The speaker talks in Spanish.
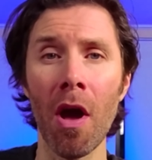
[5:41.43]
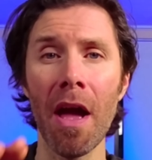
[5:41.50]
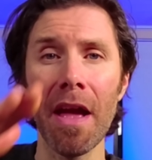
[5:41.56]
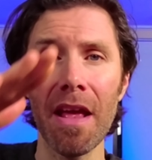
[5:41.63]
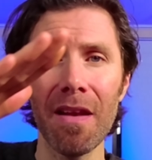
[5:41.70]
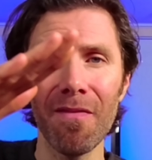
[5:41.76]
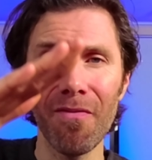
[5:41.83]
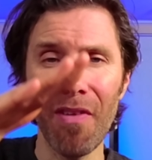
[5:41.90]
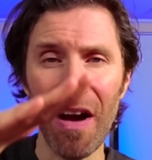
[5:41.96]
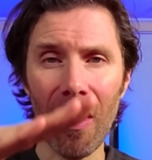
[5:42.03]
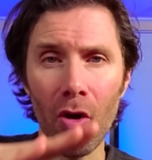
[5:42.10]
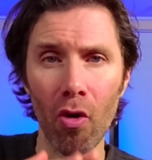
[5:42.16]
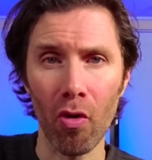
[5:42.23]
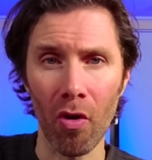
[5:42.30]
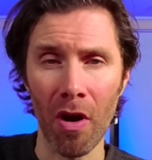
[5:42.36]
el
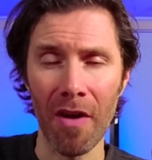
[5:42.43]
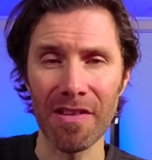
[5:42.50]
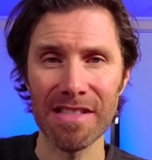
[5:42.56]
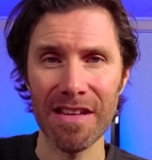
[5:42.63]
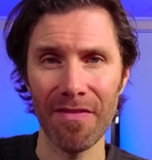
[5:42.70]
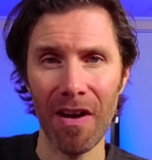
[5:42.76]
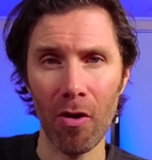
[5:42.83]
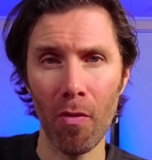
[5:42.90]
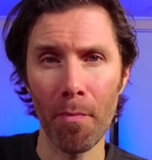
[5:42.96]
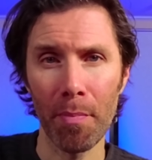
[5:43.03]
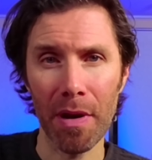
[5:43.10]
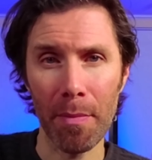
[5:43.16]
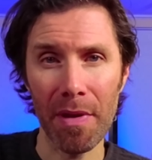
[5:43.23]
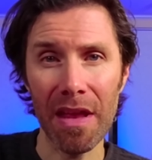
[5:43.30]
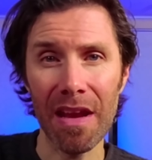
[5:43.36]
bajo se va a
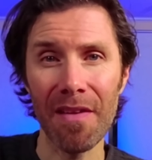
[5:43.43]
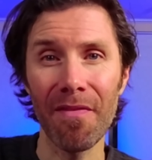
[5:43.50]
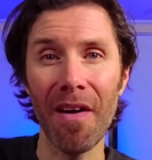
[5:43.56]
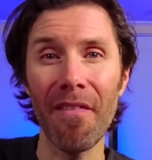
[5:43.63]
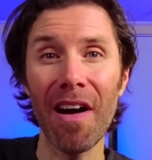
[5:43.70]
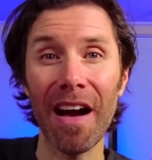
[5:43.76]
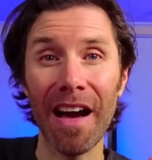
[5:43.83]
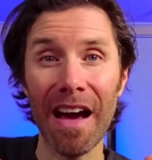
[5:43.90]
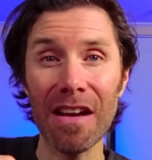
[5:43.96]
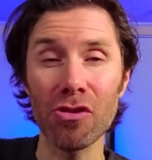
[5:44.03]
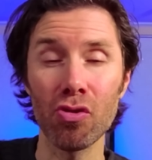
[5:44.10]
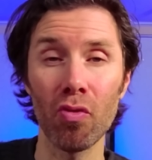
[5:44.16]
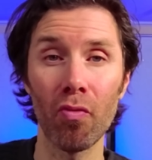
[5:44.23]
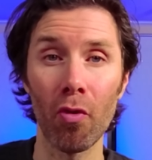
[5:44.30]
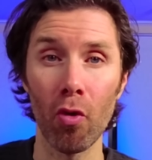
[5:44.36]
comprimir y va a bajar
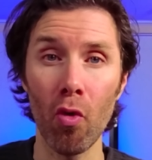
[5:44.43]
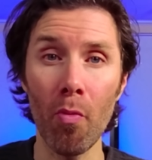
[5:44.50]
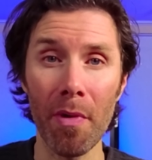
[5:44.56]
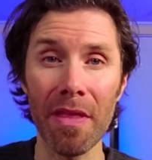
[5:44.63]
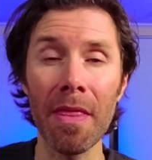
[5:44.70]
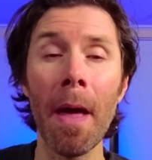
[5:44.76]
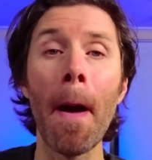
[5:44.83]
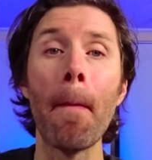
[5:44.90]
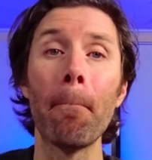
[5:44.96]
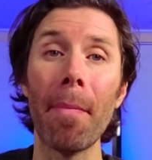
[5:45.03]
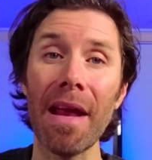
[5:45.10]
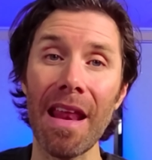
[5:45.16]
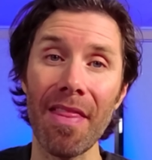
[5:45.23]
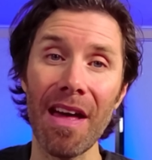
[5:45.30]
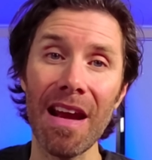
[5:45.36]
su volumen
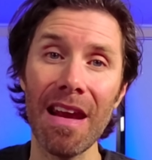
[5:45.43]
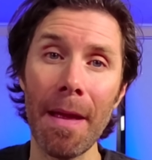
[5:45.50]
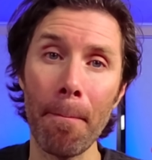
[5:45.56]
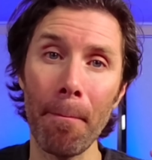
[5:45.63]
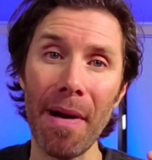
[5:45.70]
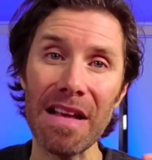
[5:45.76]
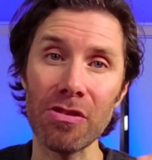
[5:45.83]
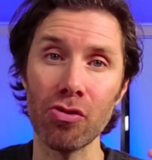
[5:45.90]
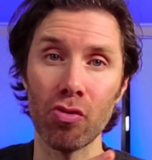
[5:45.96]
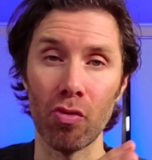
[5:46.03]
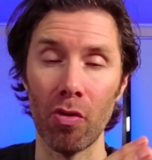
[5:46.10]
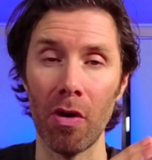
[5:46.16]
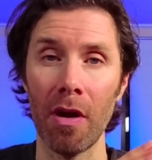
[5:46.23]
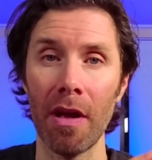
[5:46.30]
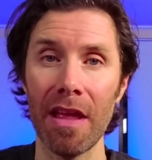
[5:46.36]
para darle
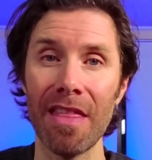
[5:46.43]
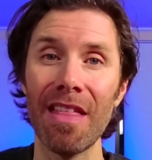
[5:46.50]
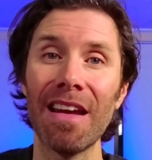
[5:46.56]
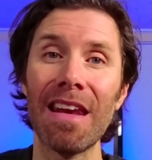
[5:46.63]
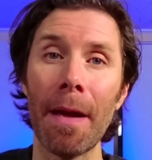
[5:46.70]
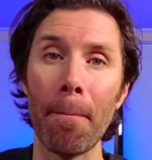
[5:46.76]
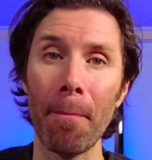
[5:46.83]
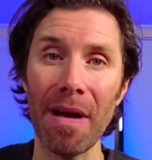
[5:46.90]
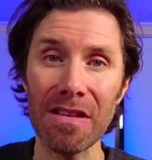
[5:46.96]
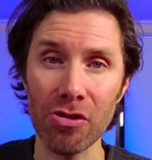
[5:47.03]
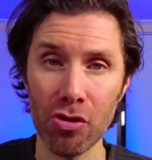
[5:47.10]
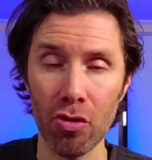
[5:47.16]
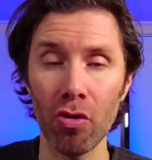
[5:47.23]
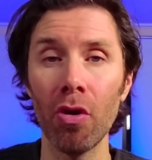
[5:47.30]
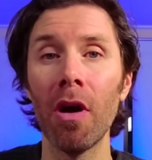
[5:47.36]
paso y darle
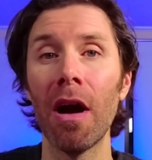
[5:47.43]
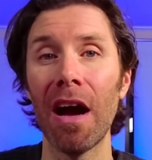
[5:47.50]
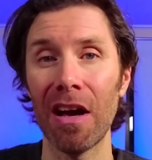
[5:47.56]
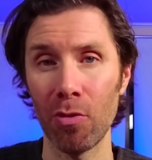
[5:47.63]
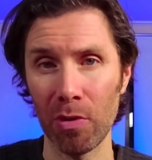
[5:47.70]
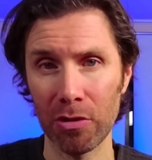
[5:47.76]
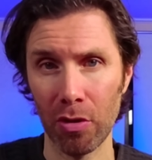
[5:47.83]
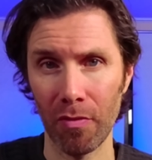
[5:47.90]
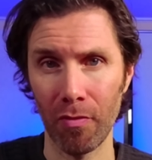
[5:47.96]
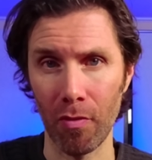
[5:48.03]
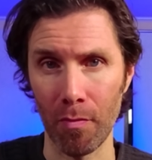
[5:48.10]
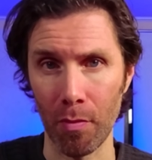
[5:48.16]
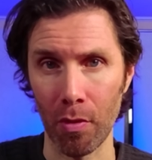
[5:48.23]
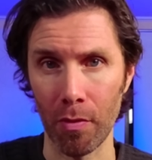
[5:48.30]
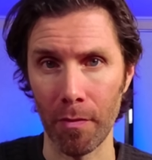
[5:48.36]
espacio a nuestro
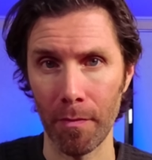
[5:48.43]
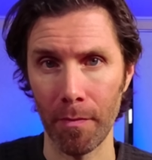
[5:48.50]
bombo.